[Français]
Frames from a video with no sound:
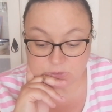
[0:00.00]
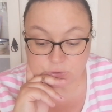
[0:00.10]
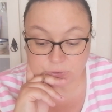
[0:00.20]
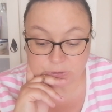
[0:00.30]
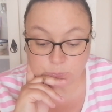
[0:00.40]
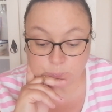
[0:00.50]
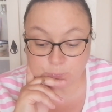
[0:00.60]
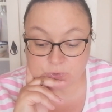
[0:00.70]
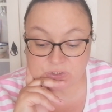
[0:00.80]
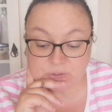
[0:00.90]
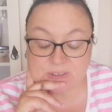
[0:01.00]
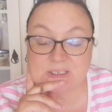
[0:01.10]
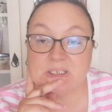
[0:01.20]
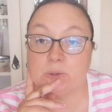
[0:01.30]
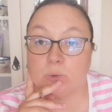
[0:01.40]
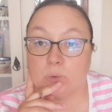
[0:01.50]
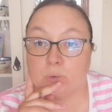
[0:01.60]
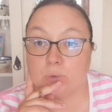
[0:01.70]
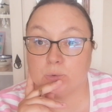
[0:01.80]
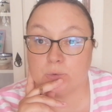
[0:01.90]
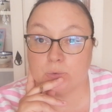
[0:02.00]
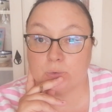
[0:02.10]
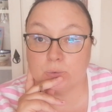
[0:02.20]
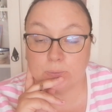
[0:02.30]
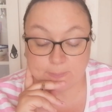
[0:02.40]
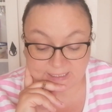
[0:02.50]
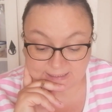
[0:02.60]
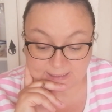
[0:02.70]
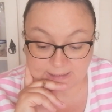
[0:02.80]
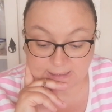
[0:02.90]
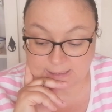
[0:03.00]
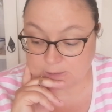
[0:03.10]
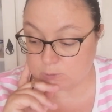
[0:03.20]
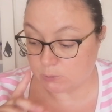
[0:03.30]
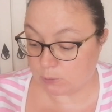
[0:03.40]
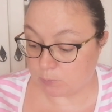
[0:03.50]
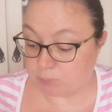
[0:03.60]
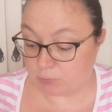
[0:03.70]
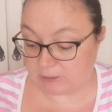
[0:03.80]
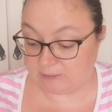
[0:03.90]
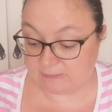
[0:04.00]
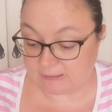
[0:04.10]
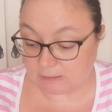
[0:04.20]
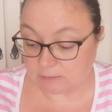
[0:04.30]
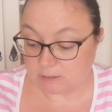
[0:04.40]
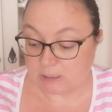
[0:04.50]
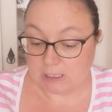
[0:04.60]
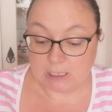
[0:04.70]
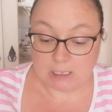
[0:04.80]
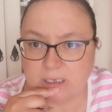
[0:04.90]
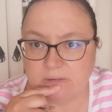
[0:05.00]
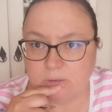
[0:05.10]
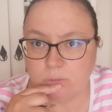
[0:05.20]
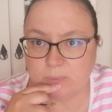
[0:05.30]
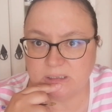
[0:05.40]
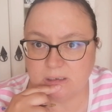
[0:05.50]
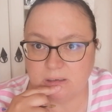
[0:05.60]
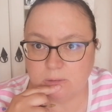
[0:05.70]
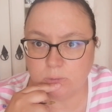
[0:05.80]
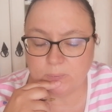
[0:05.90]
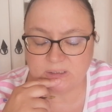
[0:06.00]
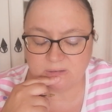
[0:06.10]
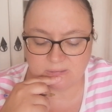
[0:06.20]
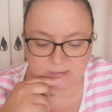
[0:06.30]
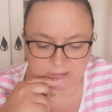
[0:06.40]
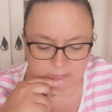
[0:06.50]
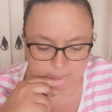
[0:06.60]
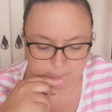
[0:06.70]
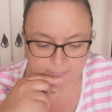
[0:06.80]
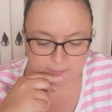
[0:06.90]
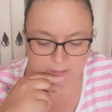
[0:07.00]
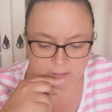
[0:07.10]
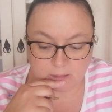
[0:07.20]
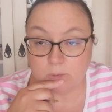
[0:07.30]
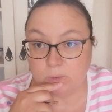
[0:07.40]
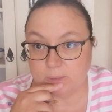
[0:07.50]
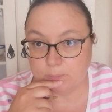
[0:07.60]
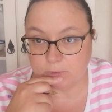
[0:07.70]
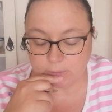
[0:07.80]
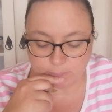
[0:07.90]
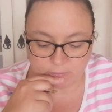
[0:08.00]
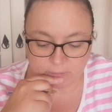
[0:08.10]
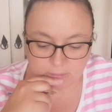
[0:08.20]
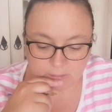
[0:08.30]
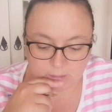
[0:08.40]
J'en ai eu pour 106 euros de matériel pour Elisa. Voilà, c'est du matériel de pâtisserie qui lui est propre.